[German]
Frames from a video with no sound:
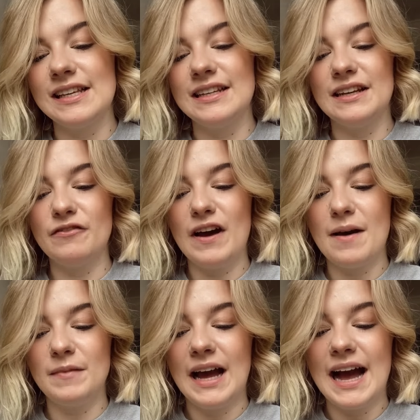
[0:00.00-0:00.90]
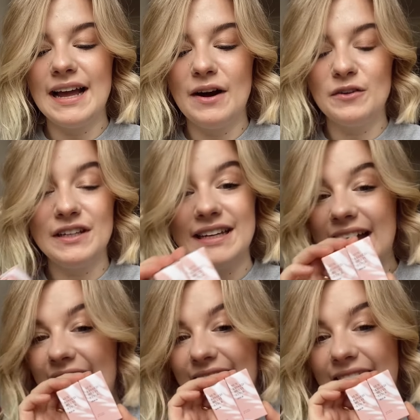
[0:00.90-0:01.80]
in den Farben Kaya und
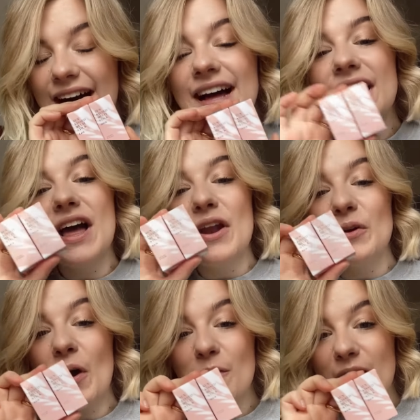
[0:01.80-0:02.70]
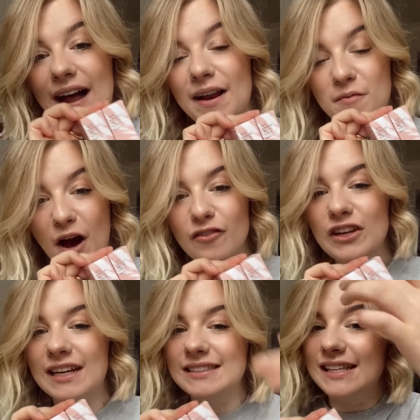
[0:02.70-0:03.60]
Iraya nochmal im
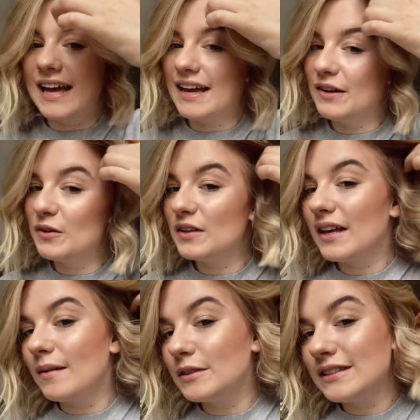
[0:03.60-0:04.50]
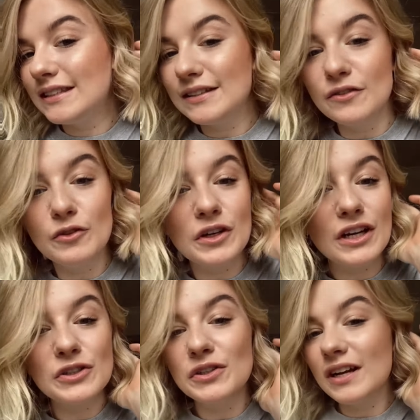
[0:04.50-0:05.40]
Auftrag zeigen und ich habe diesen
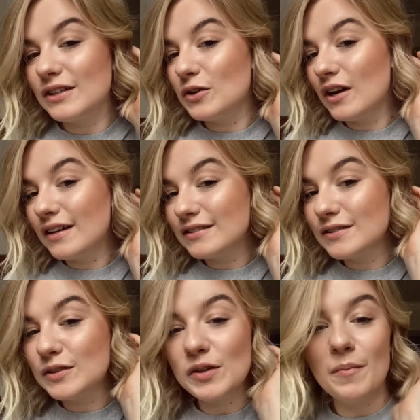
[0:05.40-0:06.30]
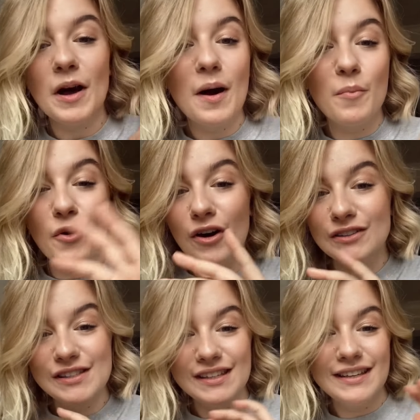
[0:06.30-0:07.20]
wunderschön natürlichen
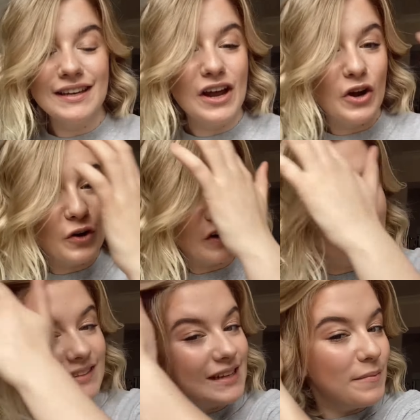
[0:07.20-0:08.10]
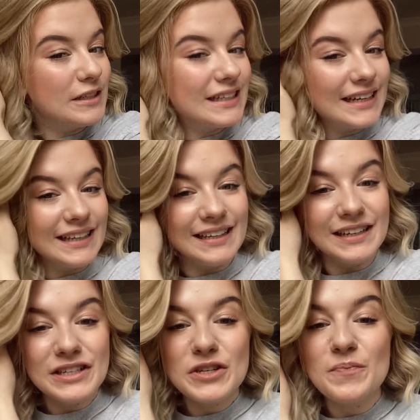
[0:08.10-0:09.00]
Sommer-Bronzy-Look damit
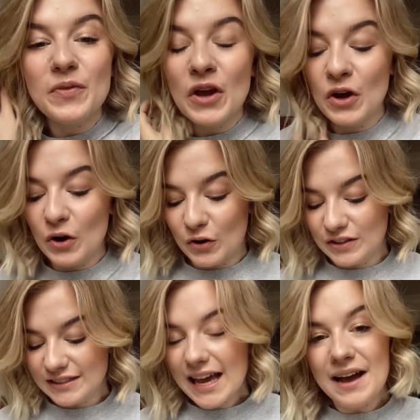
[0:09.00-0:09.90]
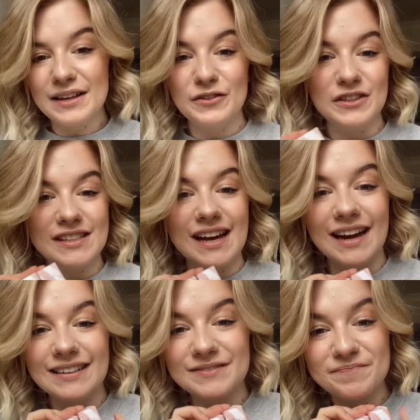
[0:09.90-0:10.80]
kreiert. Und ja, ich würde
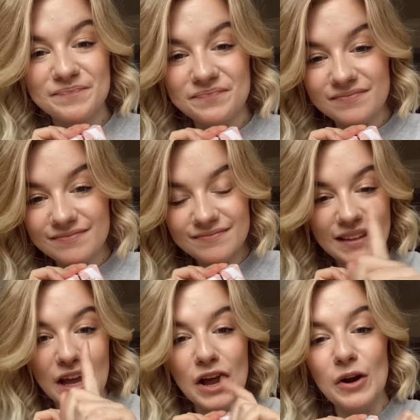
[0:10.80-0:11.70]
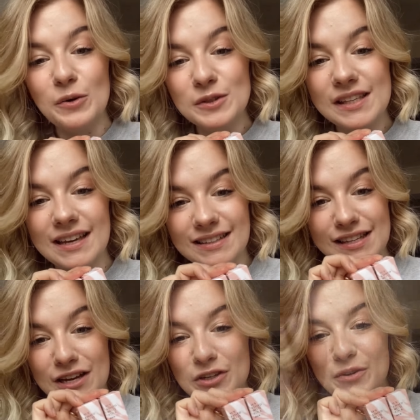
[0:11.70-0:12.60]
sagen, los geht's,
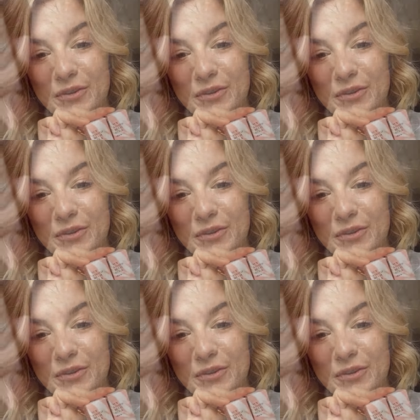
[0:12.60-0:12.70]
I'll show